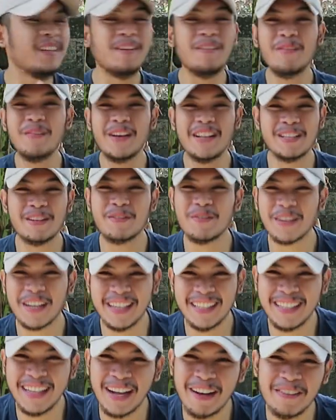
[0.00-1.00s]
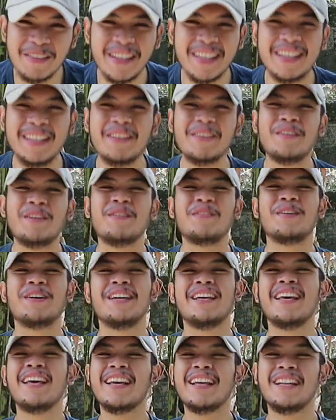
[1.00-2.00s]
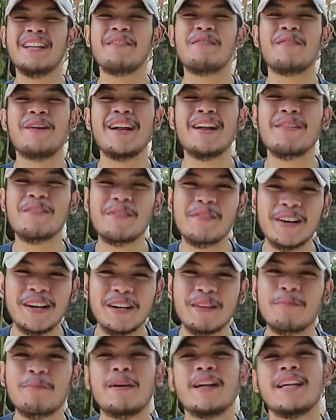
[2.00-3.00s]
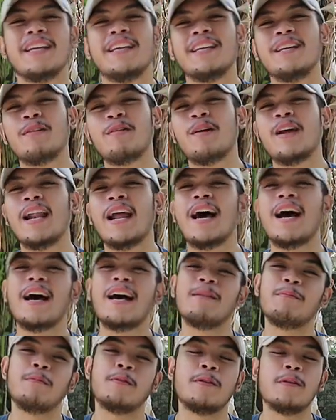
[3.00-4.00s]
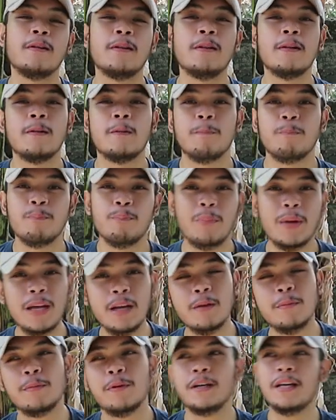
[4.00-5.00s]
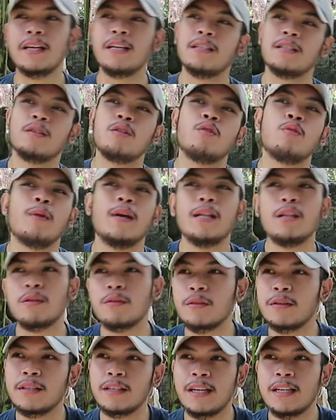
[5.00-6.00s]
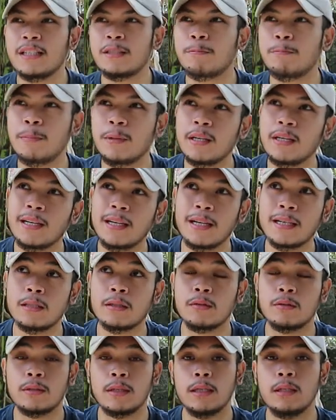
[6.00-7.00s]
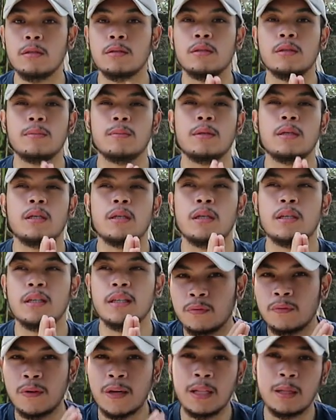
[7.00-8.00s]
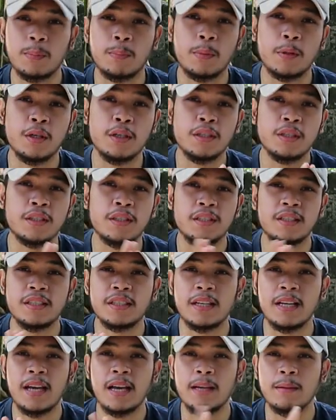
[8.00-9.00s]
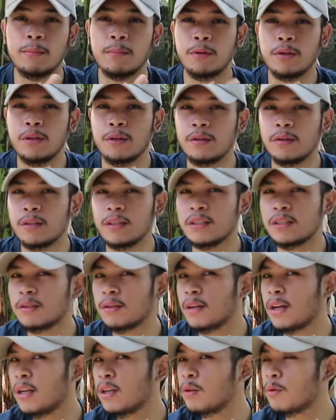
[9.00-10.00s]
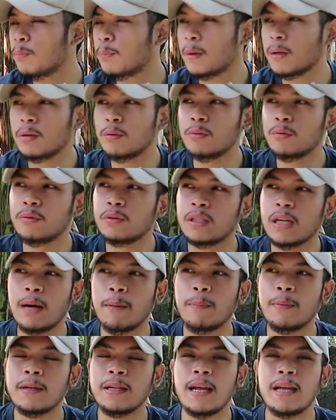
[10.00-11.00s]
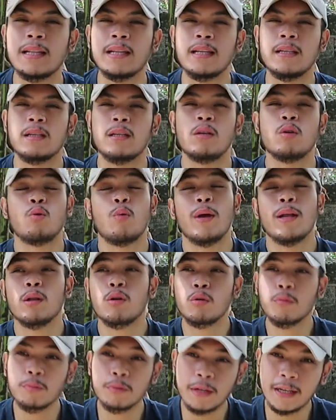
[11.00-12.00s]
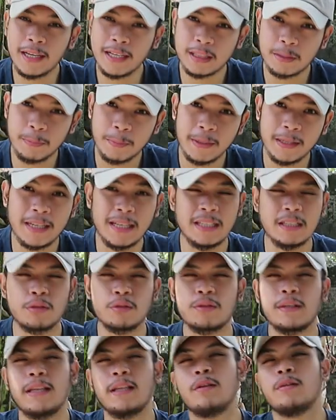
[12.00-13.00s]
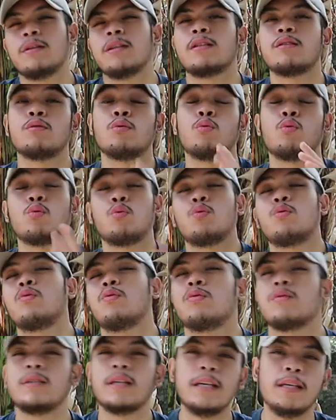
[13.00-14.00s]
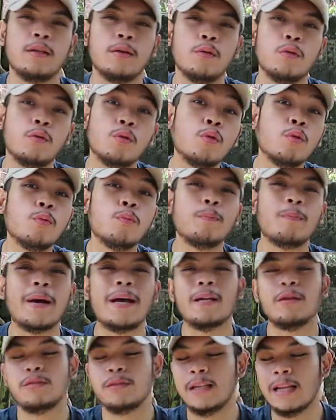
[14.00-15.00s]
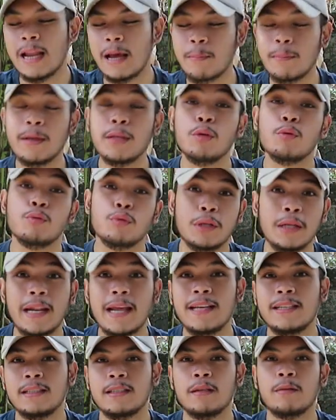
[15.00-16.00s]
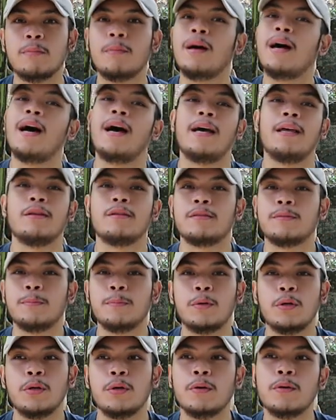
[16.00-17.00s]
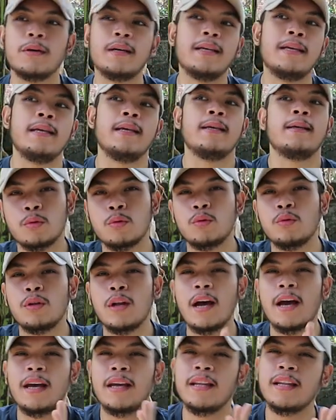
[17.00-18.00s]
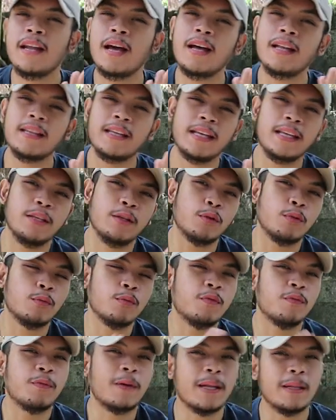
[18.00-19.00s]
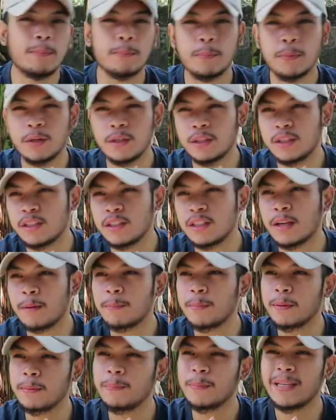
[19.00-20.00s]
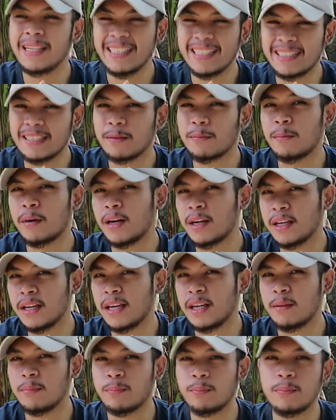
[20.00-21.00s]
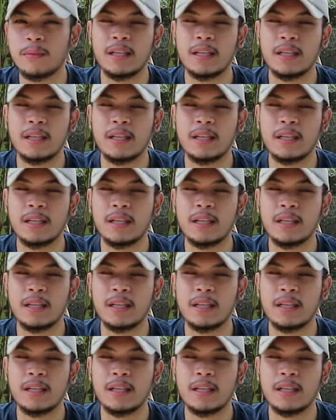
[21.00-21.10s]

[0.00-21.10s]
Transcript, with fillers: Ano ba? Sobrang dami, di ba boy? Di mo alam kung anong paniniwalaan mo. Pero boy, yan, kukwento ko yung experience ko sa inyo sa mga fat burners na yan, boy. Okay, so yan yung pag-uusapan natin. Kukwento ko muna yung experience ko sa inyo, tapos tuturo ko sa inyo kung paano sila ma-utilize ng maayos, boy. Okay? Uunahin natin yung fat burner na bibili sa market.